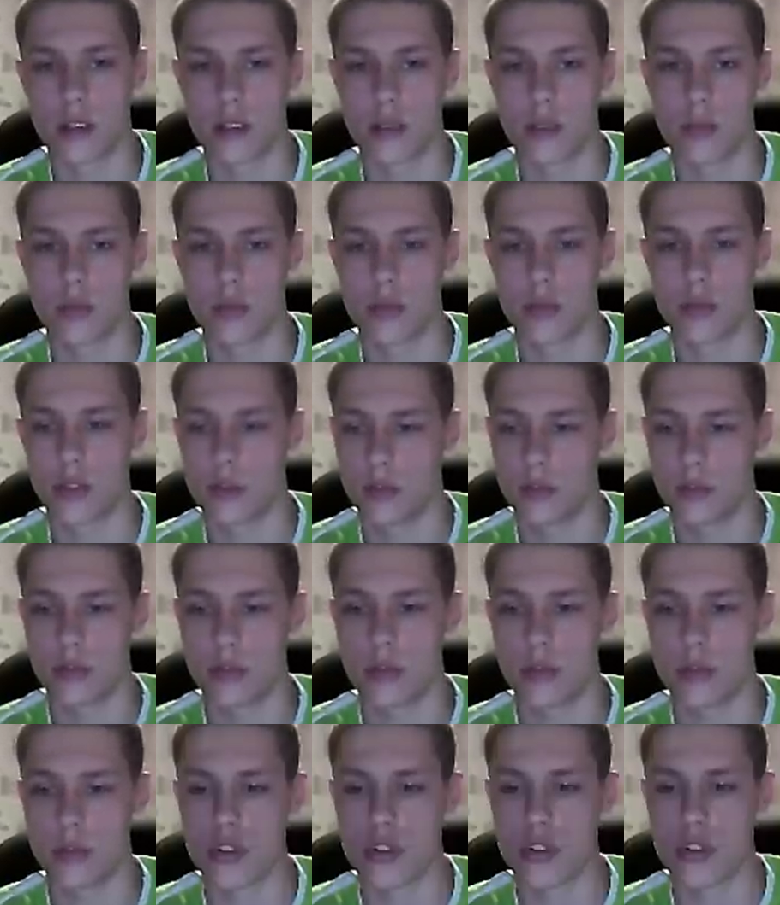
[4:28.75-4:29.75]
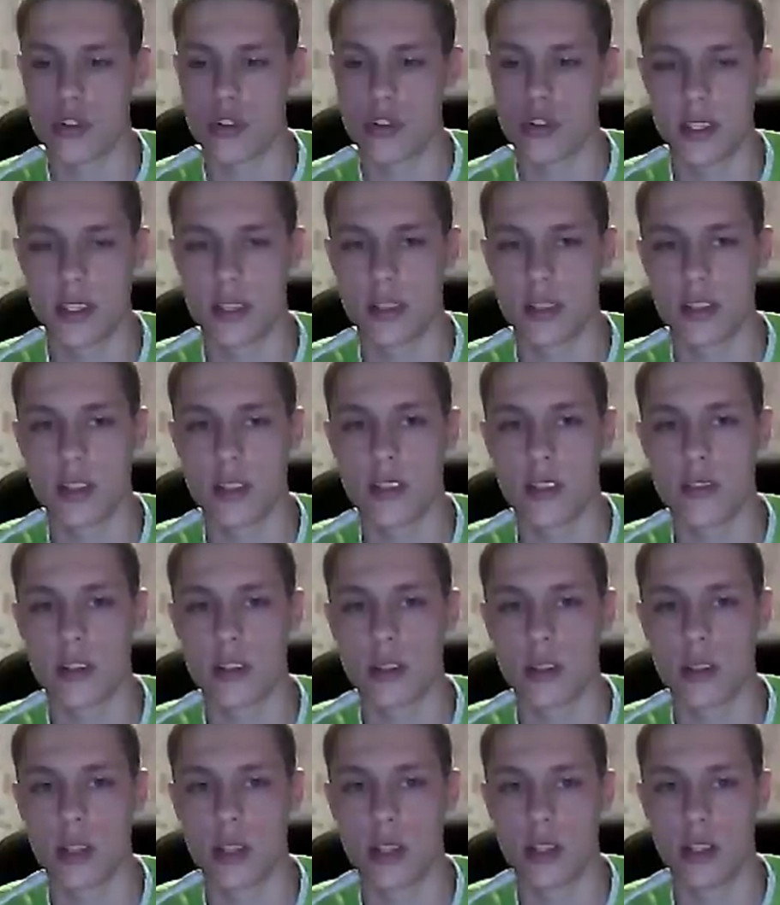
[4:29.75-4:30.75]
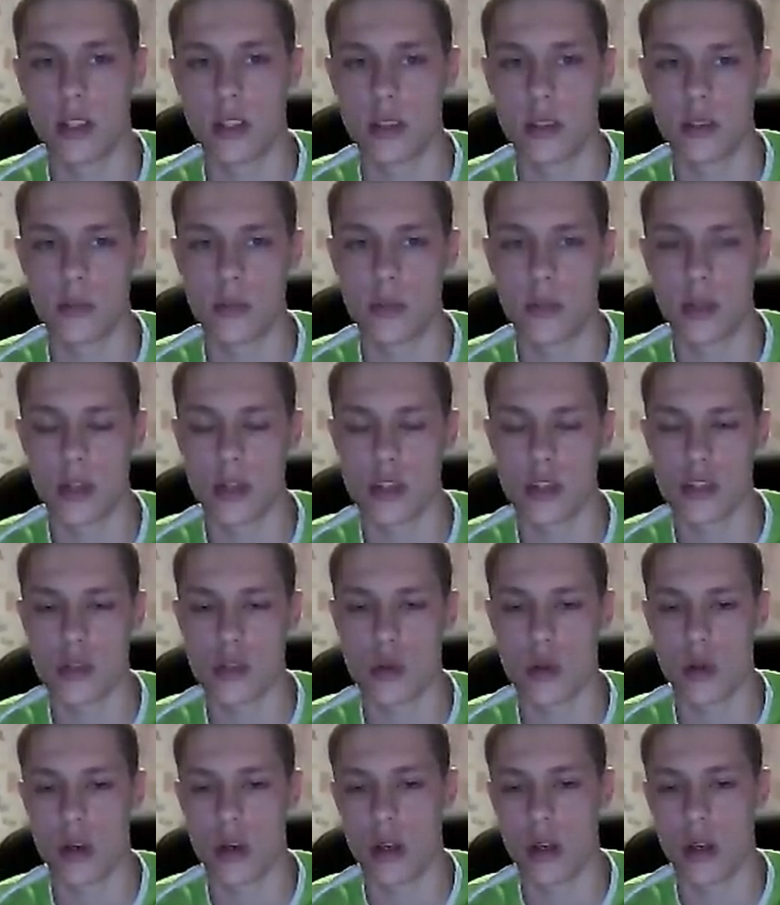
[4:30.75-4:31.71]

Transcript: Допустим, тот же Resident Evil или Bioshock.